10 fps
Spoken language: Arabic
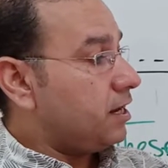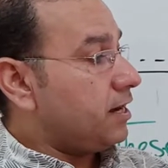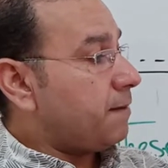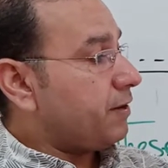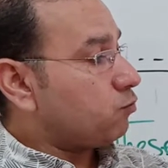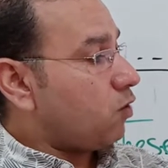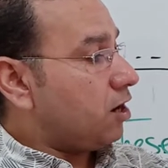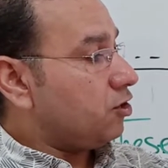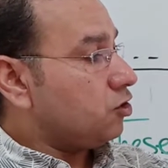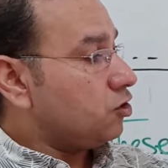نمبر
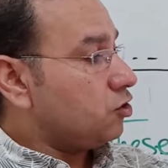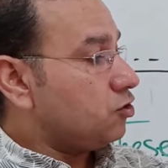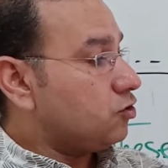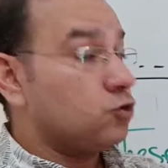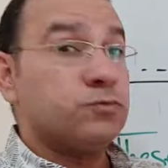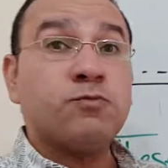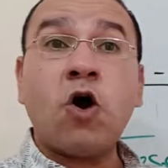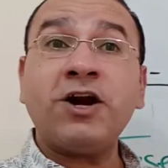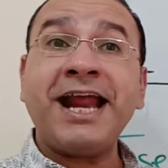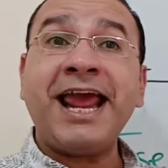1 جود
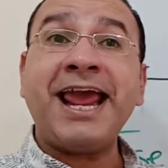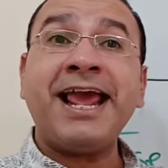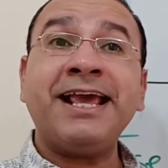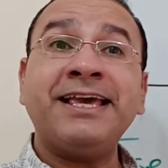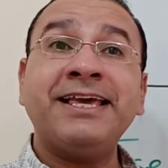مورنينج